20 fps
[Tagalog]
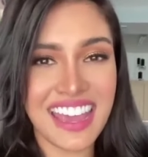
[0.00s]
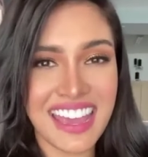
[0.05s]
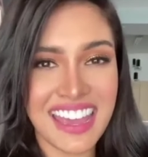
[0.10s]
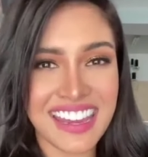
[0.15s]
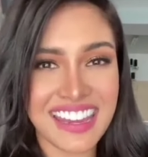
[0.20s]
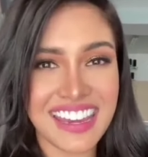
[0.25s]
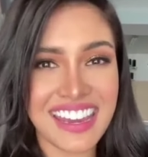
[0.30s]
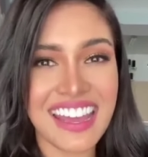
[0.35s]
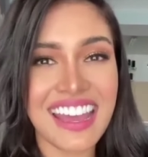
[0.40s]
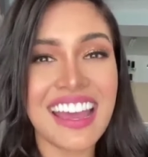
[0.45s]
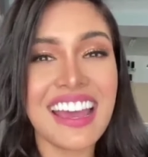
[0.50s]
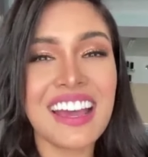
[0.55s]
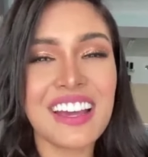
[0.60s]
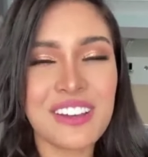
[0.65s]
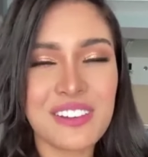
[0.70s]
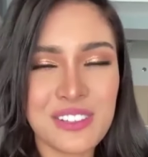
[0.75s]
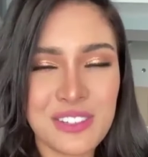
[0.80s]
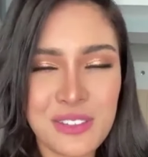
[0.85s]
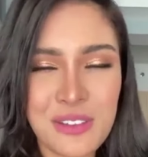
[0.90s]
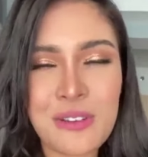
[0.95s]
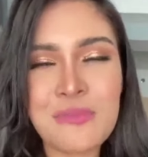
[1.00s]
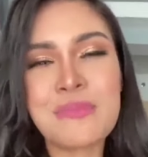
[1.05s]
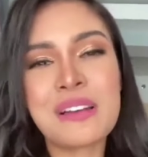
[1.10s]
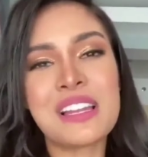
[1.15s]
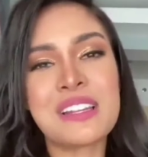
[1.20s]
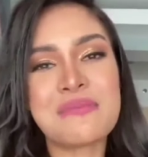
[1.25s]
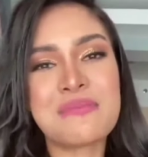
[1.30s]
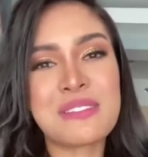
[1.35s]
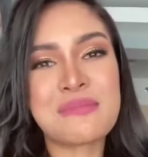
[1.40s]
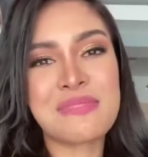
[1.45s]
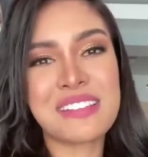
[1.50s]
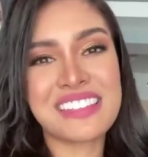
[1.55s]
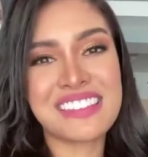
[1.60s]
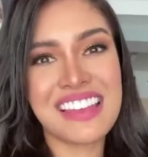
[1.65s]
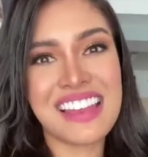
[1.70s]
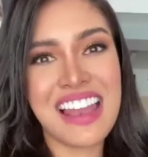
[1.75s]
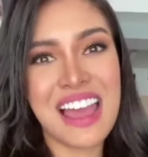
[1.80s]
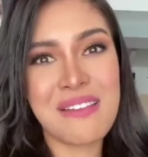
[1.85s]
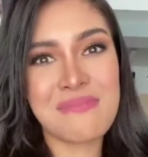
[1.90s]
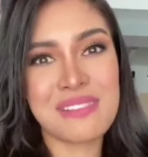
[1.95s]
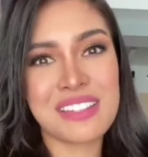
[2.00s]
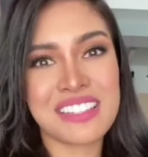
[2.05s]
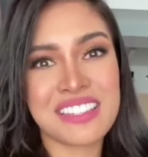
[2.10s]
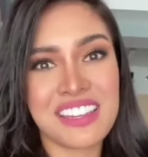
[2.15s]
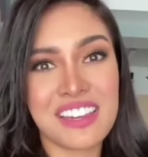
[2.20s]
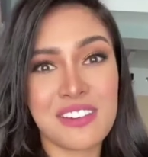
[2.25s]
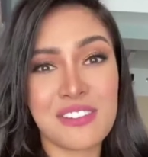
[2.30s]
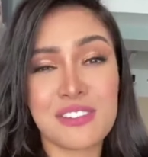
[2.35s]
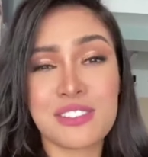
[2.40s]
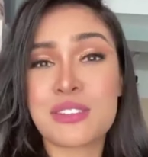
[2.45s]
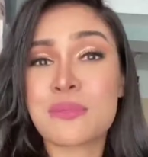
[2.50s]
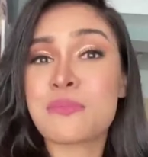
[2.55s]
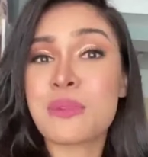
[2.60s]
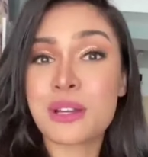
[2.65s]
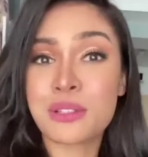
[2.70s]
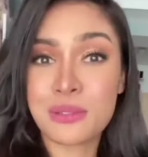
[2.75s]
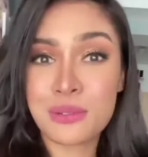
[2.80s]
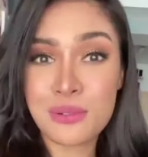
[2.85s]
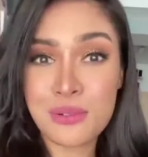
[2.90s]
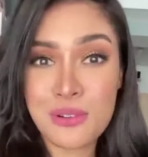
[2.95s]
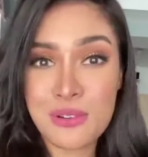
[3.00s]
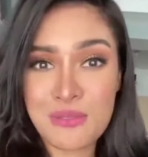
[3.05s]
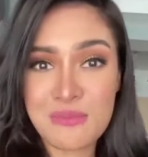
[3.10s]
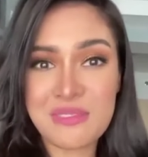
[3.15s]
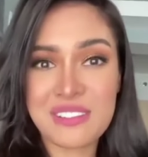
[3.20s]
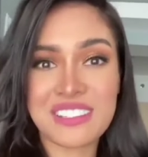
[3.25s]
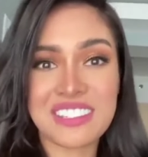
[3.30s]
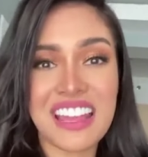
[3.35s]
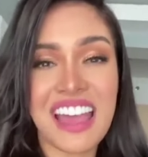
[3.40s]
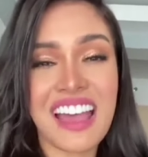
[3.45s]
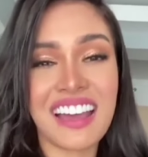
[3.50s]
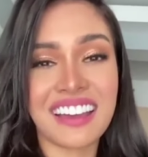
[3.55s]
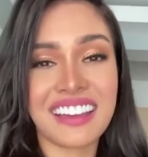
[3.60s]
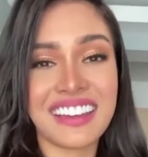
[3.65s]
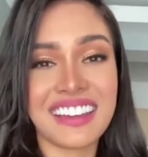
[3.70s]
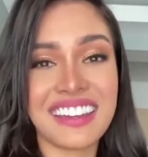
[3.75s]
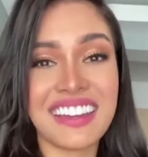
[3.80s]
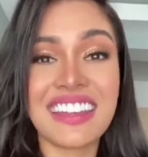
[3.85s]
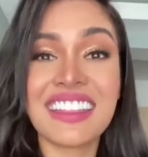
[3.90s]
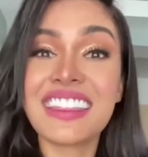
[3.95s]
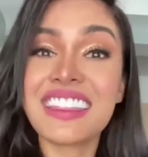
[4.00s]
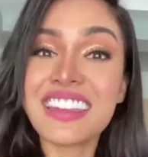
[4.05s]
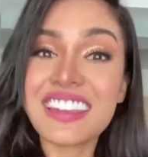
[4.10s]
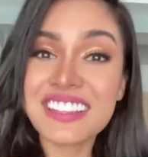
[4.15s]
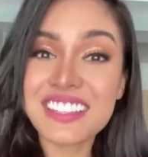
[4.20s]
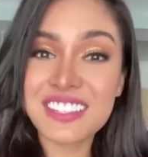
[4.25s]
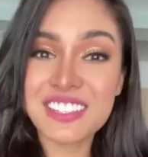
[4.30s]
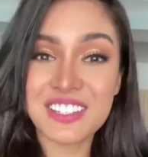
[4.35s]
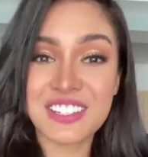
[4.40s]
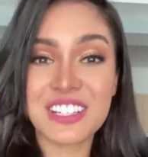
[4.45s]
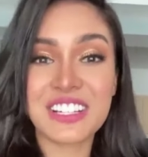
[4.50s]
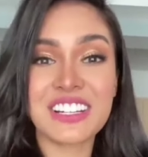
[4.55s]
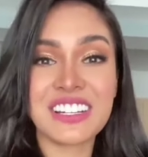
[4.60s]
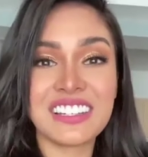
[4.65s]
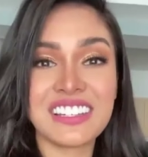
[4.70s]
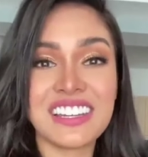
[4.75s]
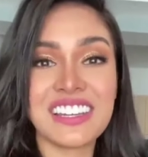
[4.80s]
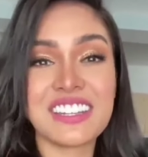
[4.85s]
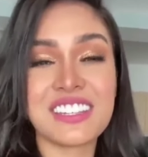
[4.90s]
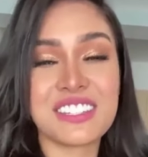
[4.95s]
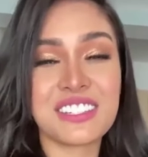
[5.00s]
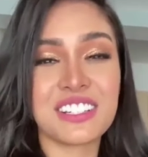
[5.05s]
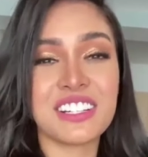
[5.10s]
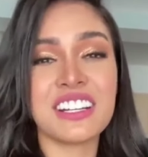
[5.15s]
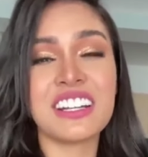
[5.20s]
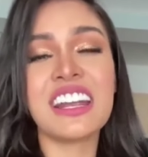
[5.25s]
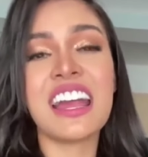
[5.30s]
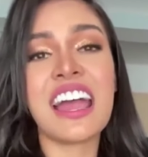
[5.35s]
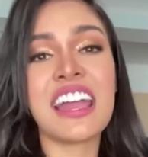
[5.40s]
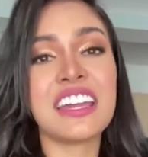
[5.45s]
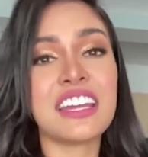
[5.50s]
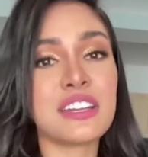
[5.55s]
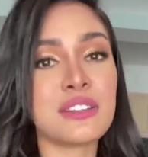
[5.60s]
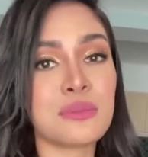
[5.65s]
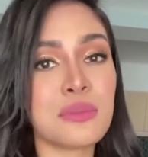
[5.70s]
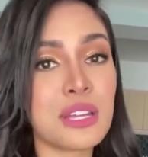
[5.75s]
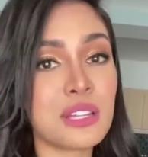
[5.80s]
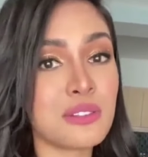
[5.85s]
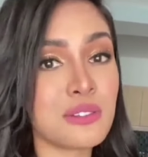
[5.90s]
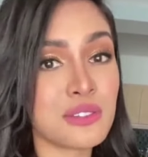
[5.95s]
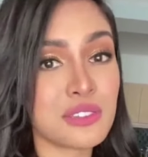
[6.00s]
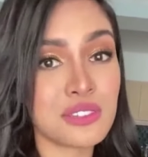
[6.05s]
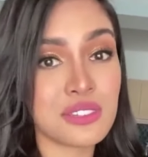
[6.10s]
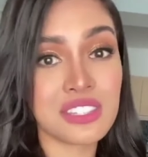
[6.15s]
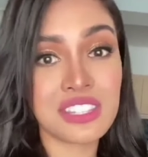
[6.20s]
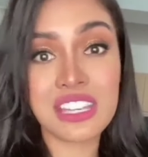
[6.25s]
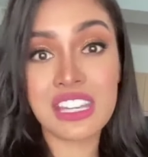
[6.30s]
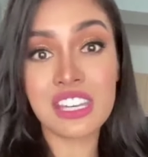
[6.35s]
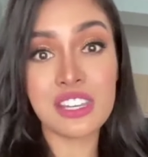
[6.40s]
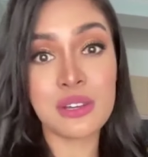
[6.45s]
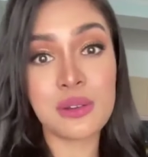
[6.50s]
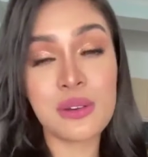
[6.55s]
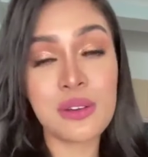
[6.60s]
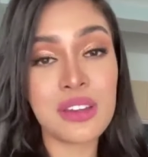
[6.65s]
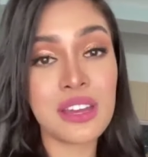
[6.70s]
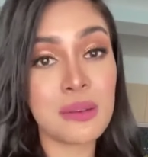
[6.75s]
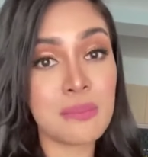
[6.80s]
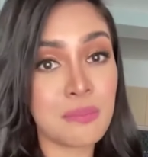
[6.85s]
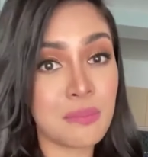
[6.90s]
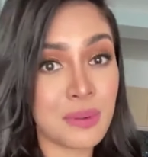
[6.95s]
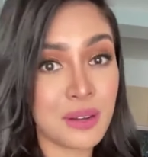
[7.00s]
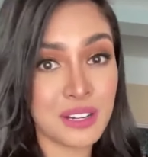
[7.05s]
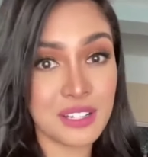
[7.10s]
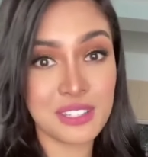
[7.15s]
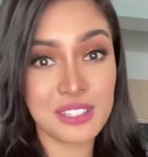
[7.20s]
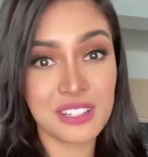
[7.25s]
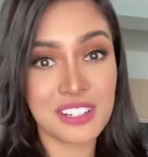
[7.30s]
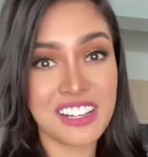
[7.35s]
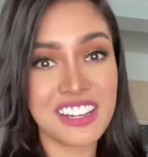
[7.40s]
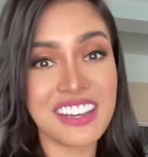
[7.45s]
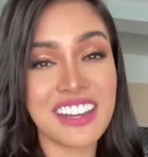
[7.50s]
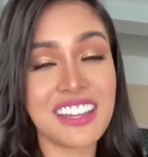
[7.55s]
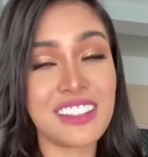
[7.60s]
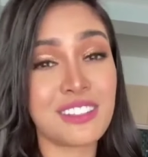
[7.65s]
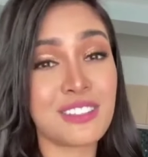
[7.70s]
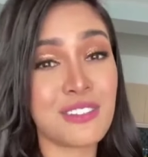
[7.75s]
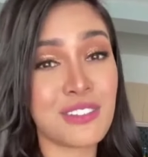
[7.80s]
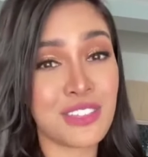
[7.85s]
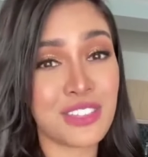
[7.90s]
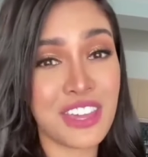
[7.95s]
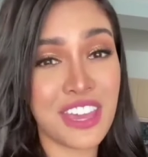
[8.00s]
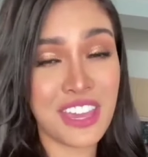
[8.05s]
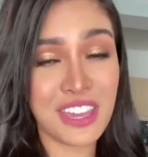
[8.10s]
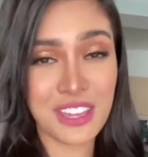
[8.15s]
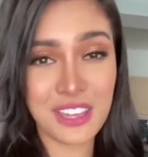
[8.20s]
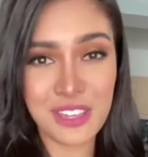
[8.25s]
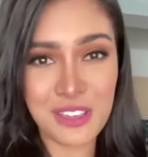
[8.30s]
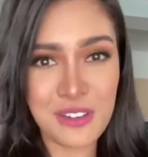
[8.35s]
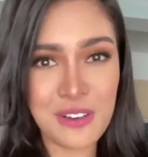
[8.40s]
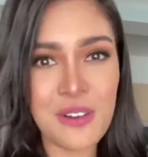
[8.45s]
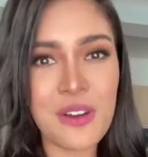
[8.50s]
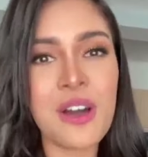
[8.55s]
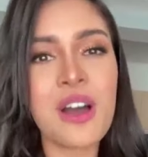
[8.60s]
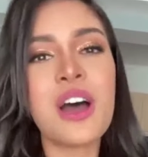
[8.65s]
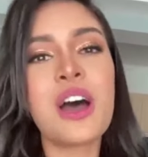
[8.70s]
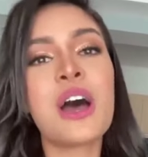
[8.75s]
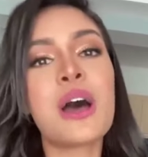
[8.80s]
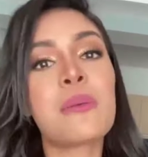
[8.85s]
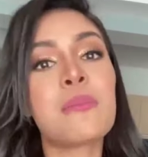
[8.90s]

And gusto ko pala magpasalamat sa'yo sa pagtulong mo sa akin in this journey, sir. I can't wait to see you in person and to thank you.